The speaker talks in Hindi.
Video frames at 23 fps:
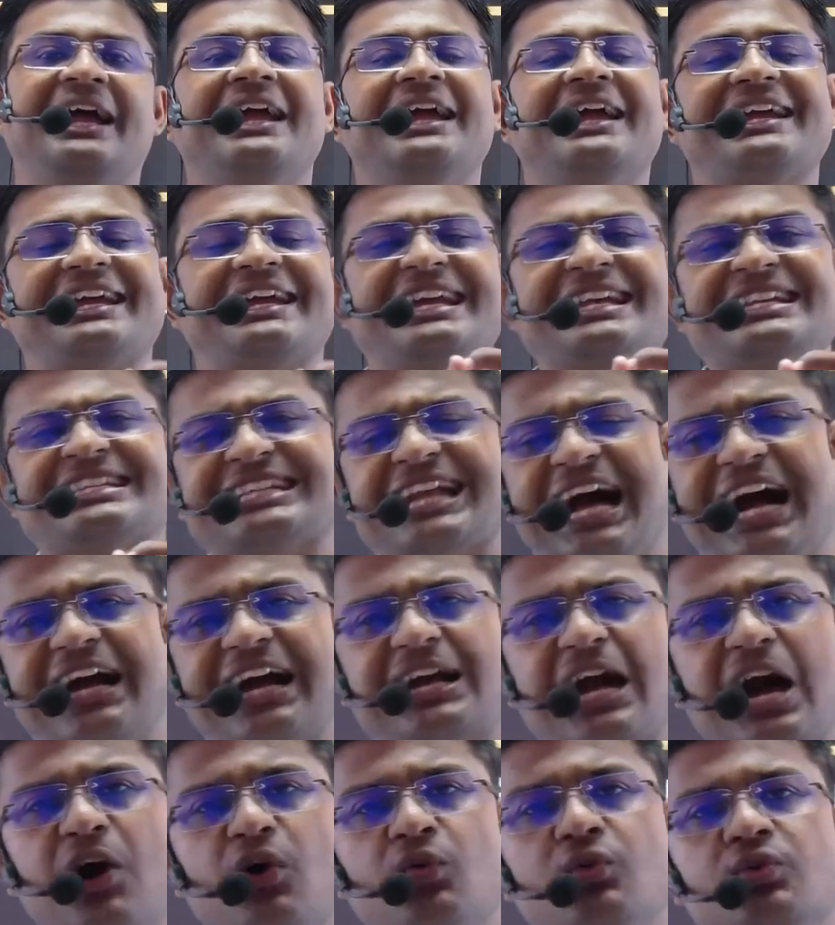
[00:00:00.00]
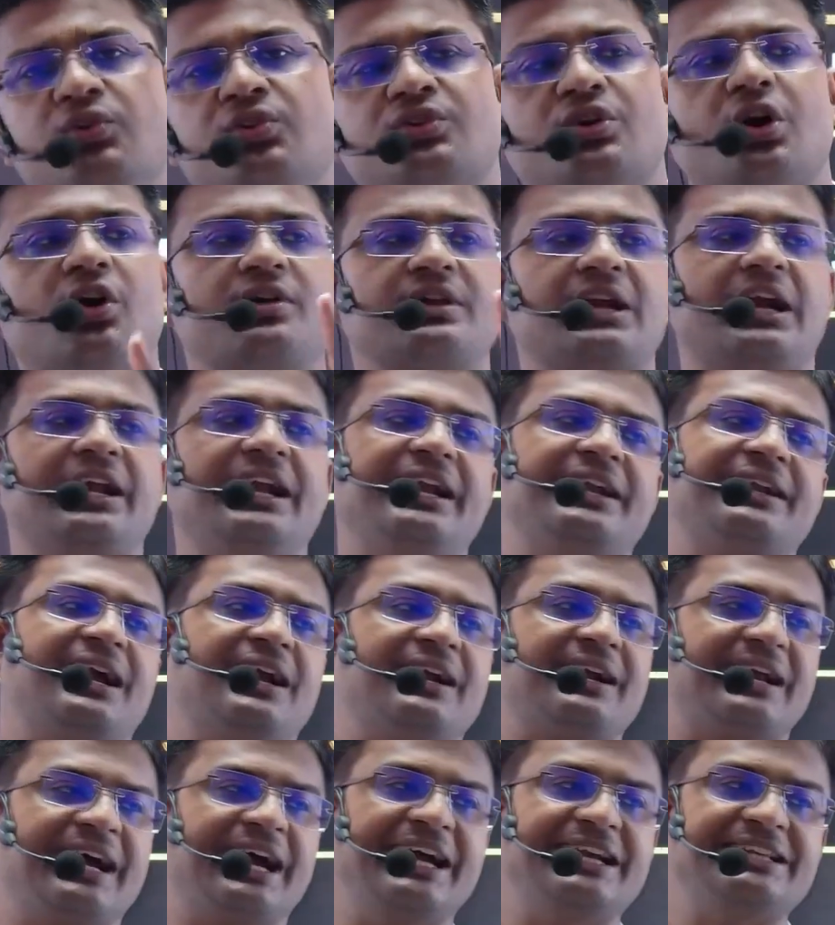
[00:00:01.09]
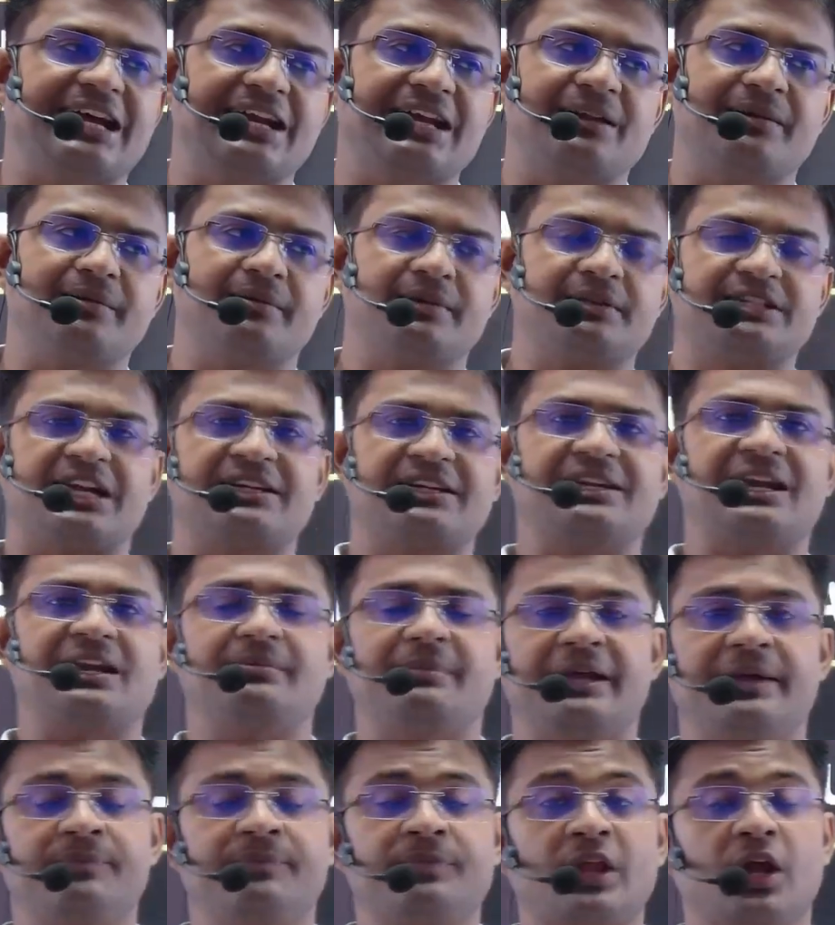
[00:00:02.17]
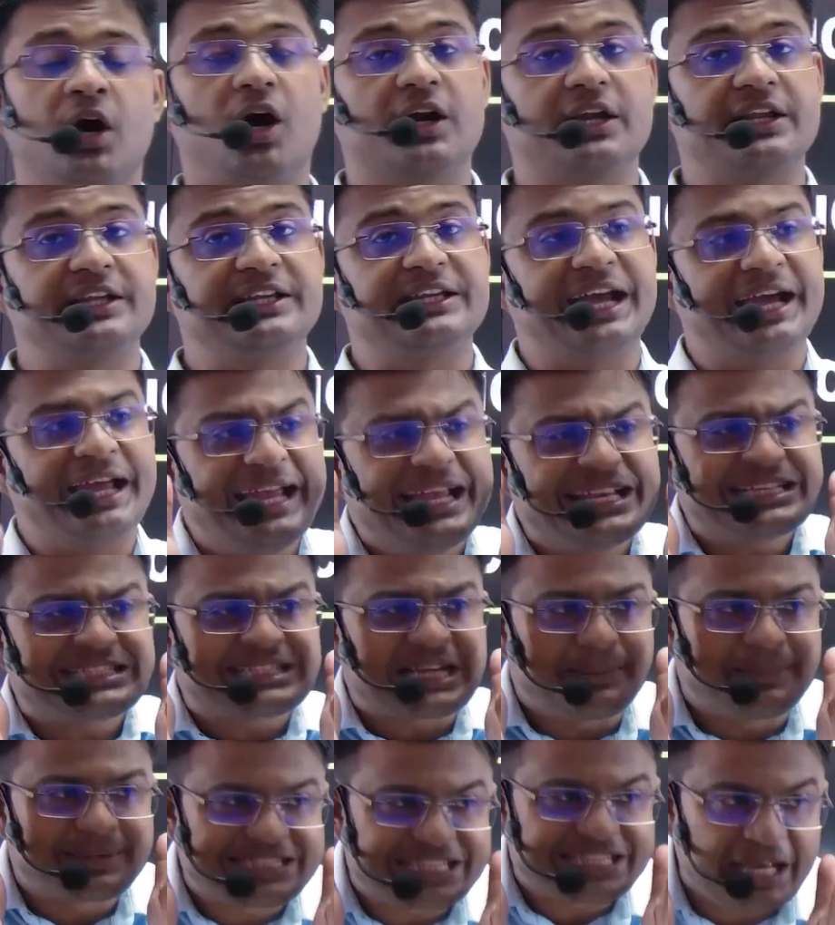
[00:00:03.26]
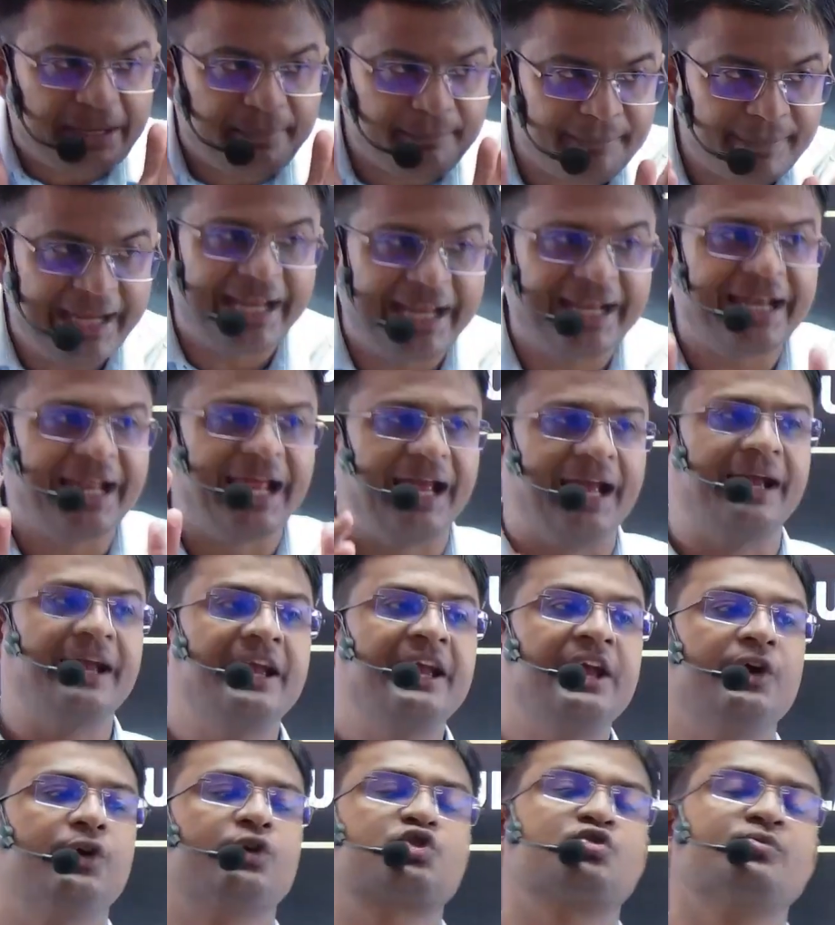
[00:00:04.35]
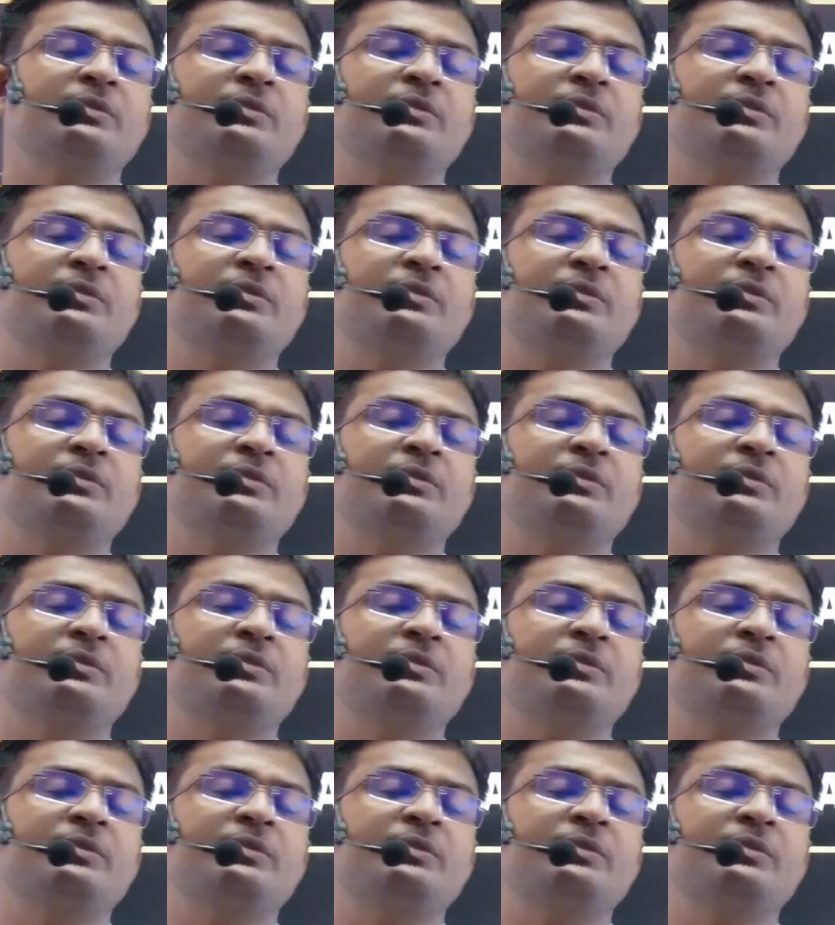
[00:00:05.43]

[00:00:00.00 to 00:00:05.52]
किस अकाउंट को क्रेडिट करना है जर्नल में और यही सबसे मेन है उसमें